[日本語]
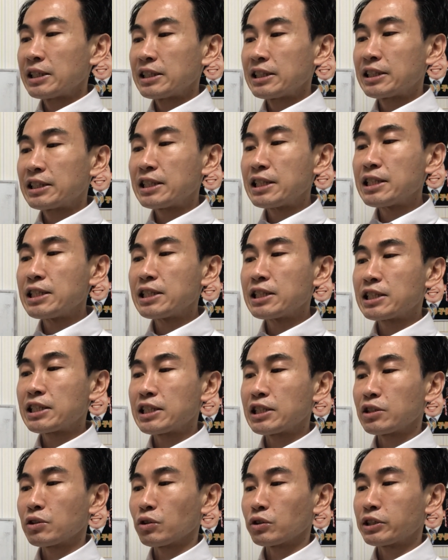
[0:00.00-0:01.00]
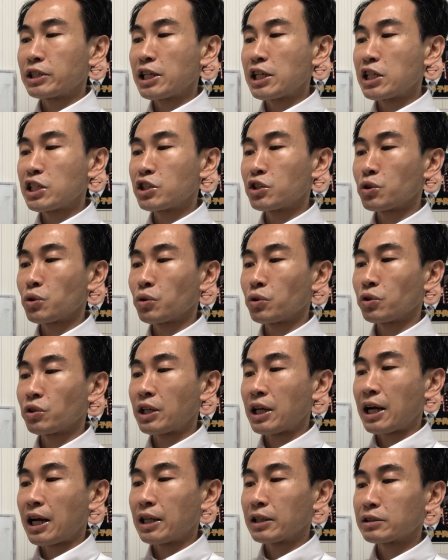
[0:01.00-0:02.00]
心身の正常
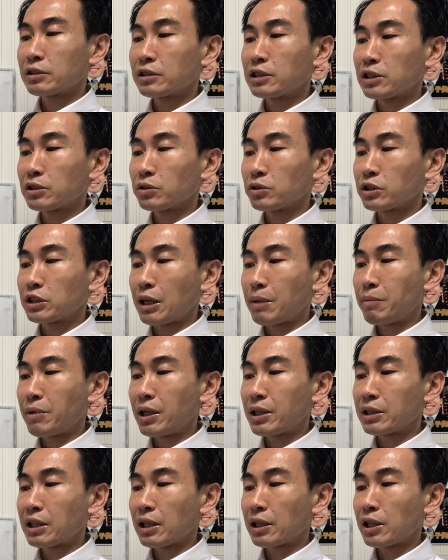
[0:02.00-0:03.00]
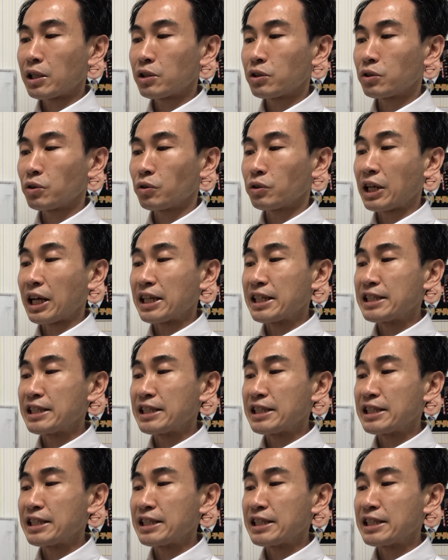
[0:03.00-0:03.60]
な発達を妨げるような